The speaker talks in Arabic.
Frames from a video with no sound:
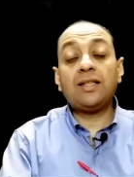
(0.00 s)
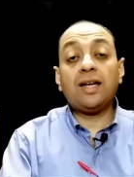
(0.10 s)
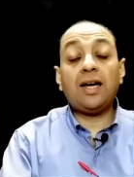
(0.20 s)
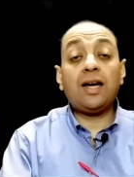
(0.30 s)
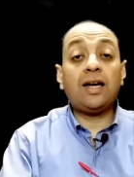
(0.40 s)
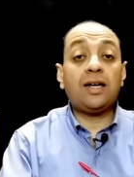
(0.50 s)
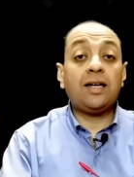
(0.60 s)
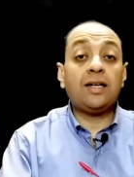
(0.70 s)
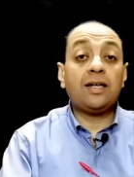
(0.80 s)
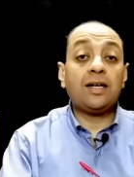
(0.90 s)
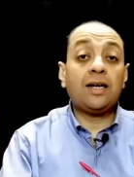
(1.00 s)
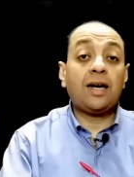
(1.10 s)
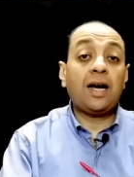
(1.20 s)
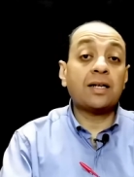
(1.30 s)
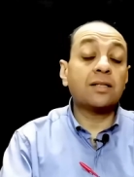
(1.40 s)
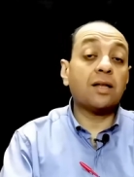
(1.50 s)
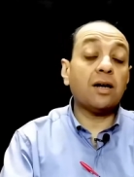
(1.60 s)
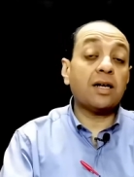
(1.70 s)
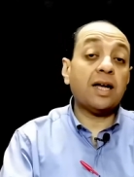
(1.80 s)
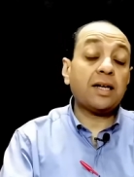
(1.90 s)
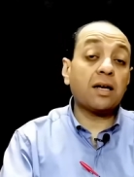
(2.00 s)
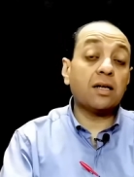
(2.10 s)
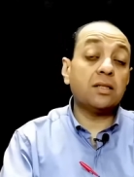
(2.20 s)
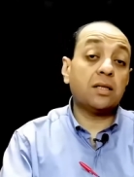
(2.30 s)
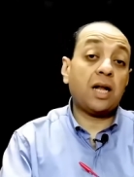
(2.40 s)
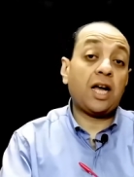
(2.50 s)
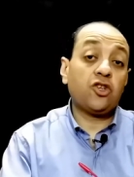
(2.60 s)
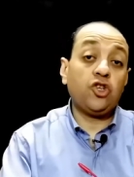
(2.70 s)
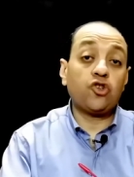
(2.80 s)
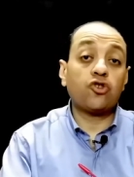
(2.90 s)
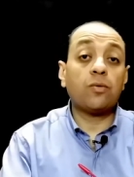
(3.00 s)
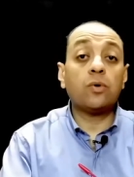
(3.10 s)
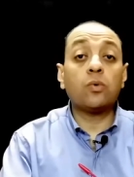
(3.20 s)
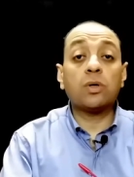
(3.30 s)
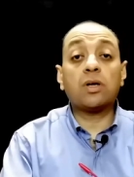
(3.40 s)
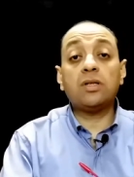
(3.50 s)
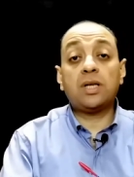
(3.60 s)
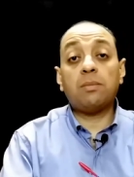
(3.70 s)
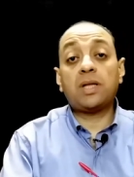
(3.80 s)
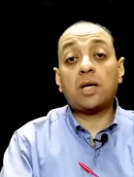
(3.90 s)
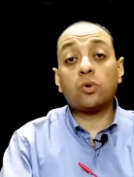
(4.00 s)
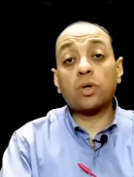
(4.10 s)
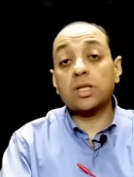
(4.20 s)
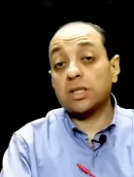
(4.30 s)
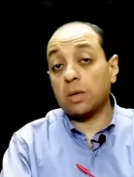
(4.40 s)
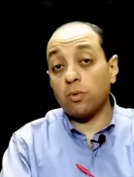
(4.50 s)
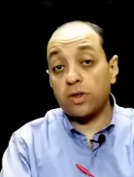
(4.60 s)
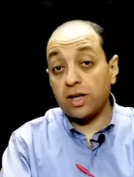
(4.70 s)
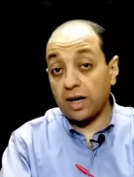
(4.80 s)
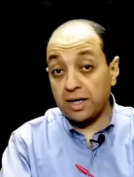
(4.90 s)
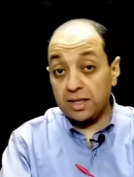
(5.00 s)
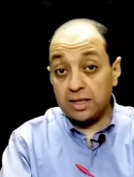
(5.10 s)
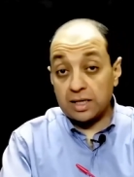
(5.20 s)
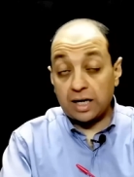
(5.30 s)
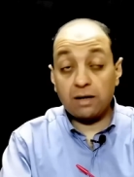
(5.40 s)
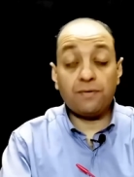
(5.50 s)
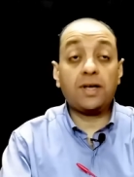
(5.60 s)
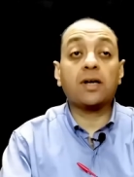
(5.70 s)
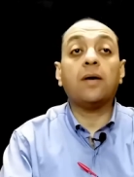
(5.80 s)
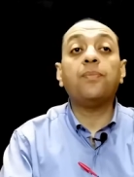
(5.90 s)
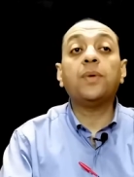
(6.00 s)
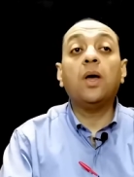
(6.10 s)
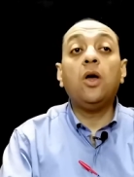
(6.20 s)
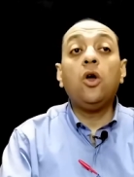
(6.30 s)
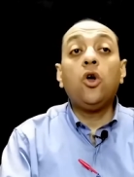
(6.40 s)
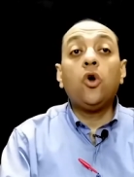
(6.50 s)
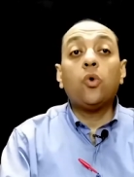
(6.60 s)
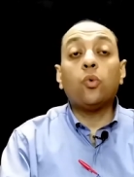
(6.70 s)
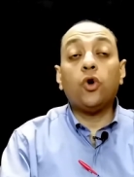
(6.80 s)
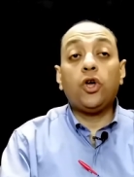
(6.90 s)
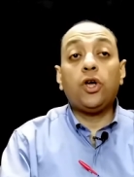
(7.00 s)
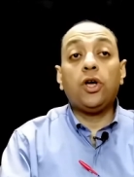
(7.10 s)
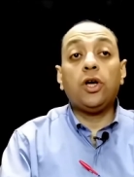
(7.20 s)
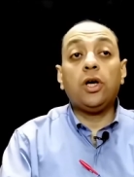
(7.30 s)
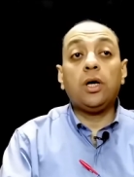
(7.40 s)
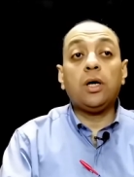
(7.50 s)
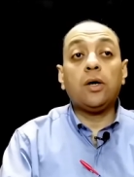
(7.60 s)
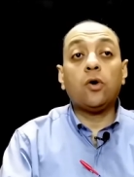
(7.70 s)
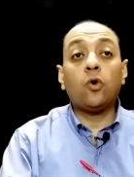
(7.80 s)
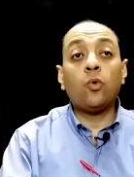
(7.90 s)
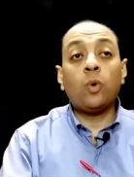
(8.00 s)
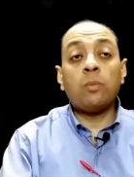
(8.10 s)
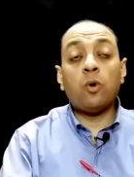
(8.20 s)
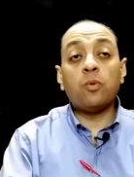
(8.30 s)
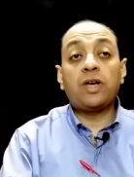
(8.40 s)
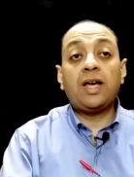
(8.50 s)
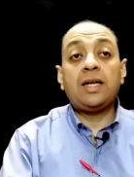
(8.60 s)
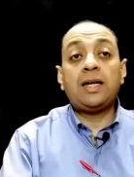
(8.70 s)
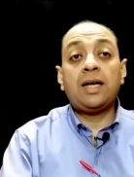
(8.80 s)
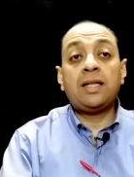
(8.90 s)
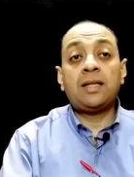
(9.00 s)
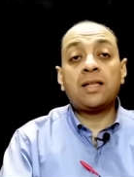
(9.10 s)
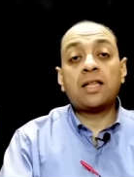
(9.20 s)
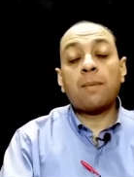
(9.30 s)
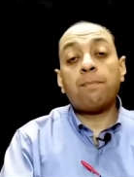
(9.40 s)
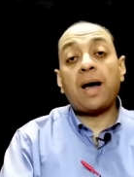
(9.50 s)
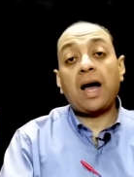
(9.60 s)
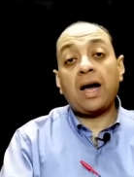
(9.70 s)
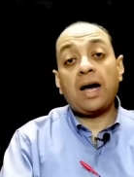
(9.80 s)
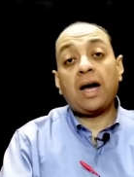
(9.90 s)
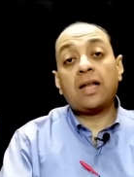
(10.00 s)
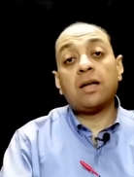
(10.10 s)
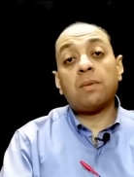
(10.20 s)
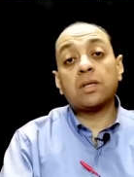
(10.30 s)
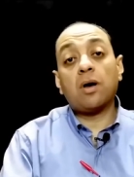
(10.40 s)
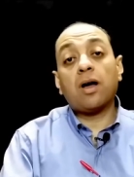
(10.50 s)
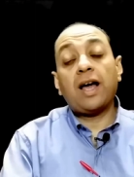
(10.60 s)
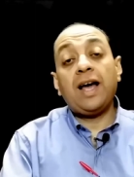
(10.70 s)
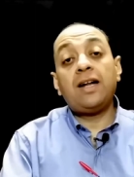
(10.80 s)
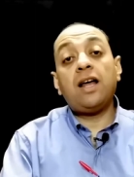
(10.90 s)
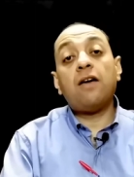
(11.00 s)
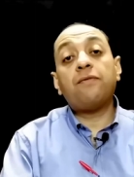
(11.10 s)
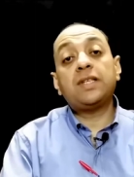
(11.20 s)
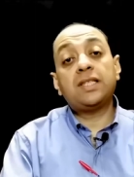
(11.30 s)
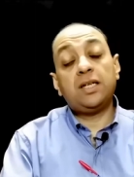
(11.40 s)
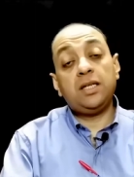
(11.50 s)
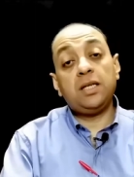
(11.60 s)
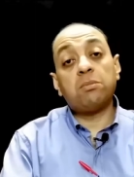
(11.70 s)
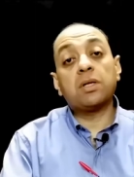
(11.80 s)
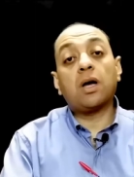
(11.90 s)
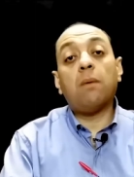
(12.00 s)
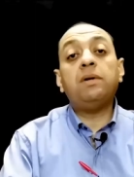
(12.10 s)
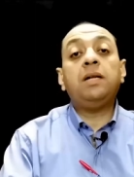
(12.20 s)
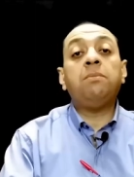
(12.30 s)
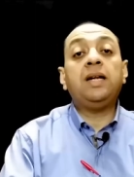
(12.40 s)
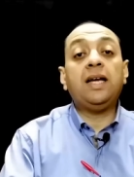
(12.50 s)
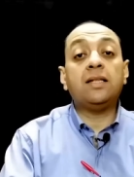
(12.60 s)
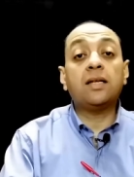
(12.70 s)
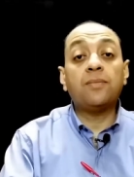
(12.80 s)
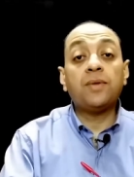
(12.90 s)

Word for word: ده آه، هنضطر نحكي قصة الحشيش والقصة بتاعته قصة مثيرة جدا على فكرة و... وممكن نتتبعها على مدار آلاف السنين من قبل الميلاد